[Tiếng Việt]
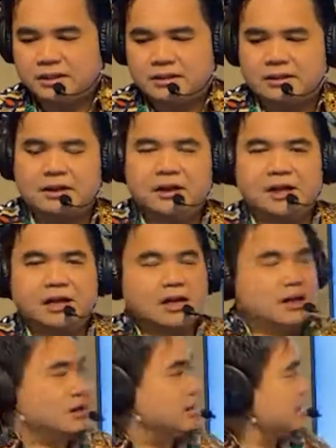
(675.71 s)

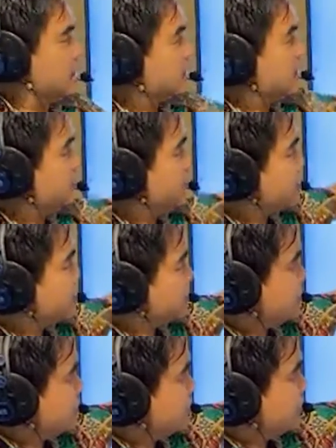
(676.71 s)
đó đây cơ
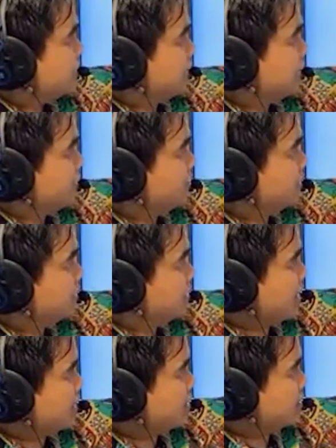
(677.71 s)
puzzle nó cũng
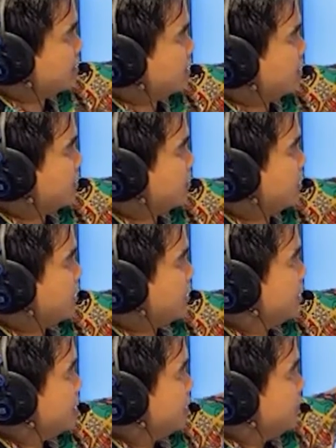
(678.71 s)
khắc điêu khắc vô đây
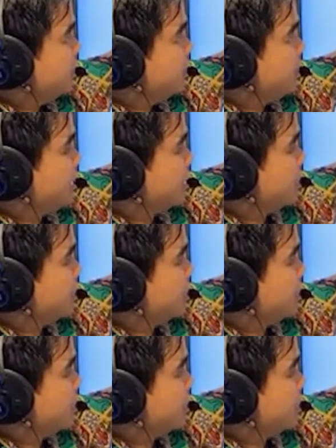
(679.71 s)
và